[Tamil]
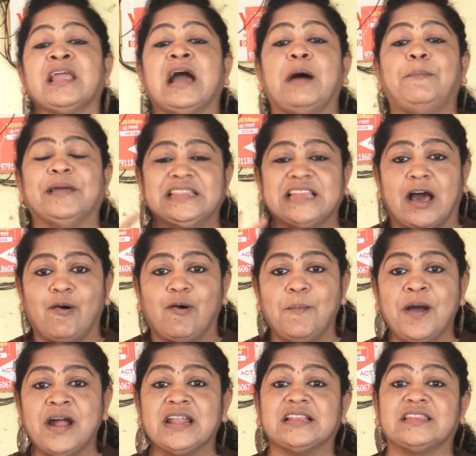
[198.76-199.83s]
அப்போ இந்த
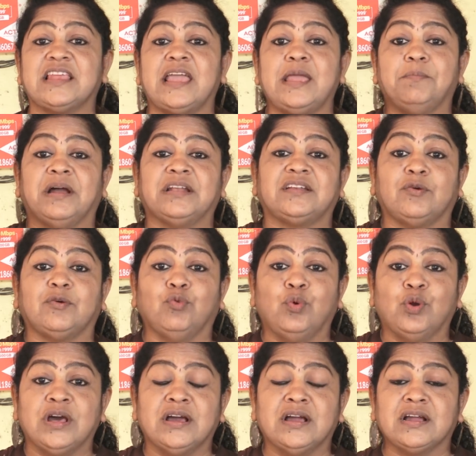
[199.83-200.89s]
அவமானத்தை மற்ற
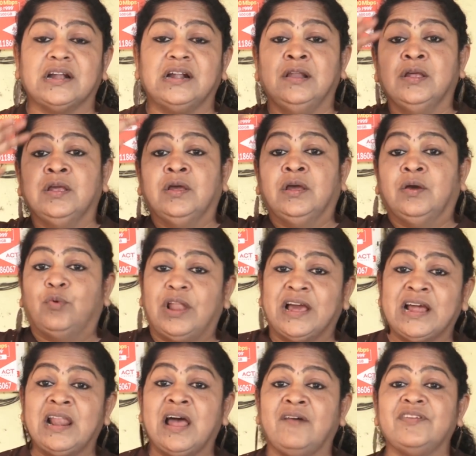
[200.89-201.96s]
ஊடகங்கள்
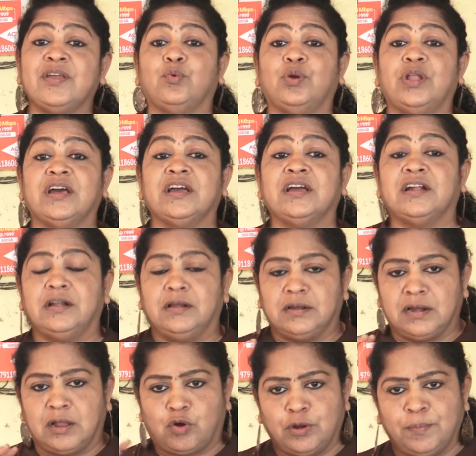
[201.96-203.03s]
உலகளாவிய
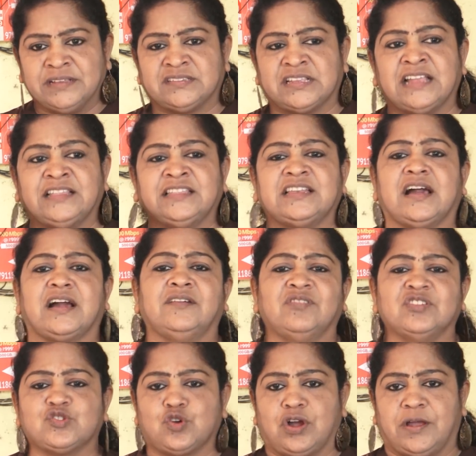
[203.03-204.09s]
ஊடகங்களில் கொண்டு போய் சேர்த்துட்டாங்கன்னு
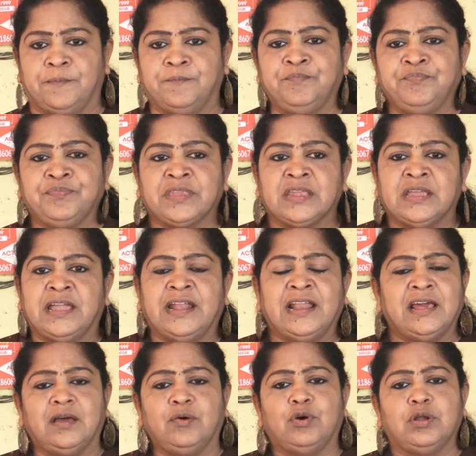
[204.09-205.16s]
வச்சுக்கோங்க
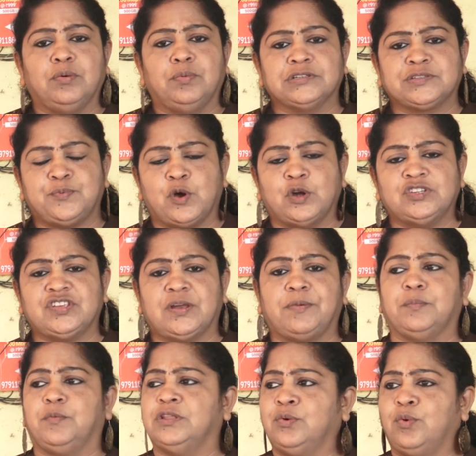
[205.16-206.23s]
ஏன்னா ஒரு ஸ்போர்ட்ஸ்
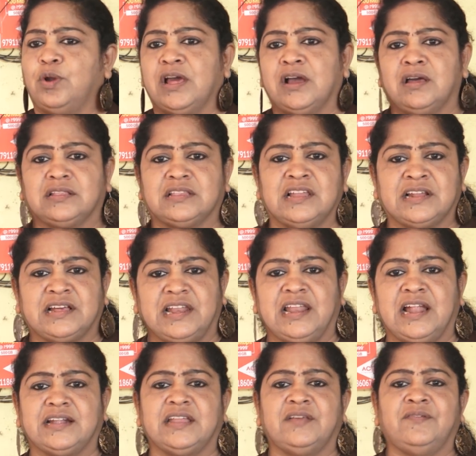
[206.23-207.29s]
அப்படின் போது உலகத்தில் இருக்கிற
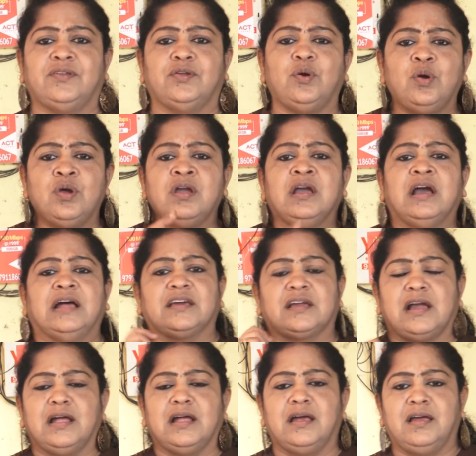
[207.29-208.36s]
எல்லா டிவியும் அதை
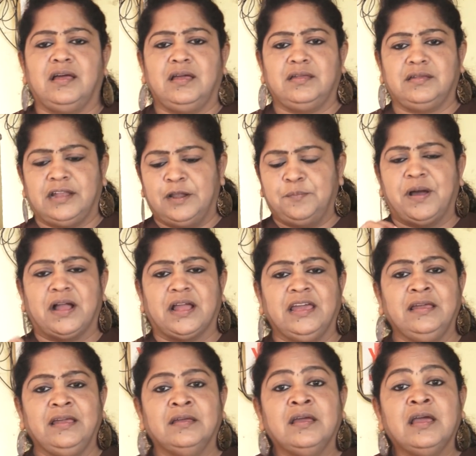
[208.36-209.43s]
க எடுப்பாங்க
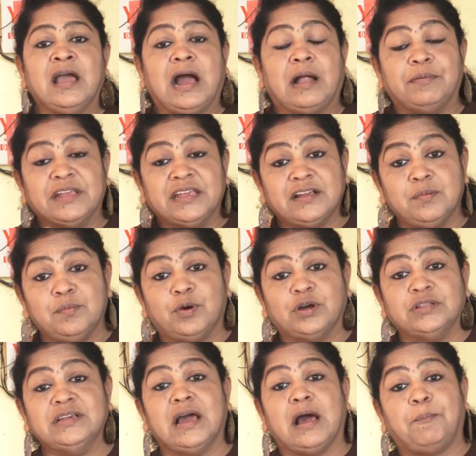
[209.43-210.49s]
அப்படி
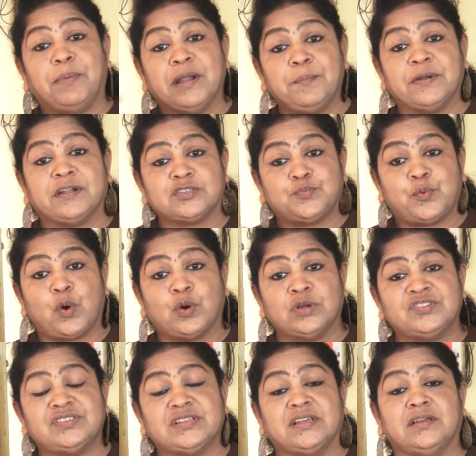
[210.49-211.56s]
இருக்கும்போது அப்படிப்பட்ட
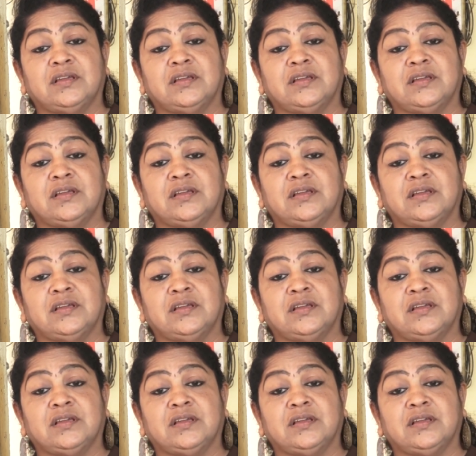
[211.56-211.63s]
ஸ்போர்ட்ஸு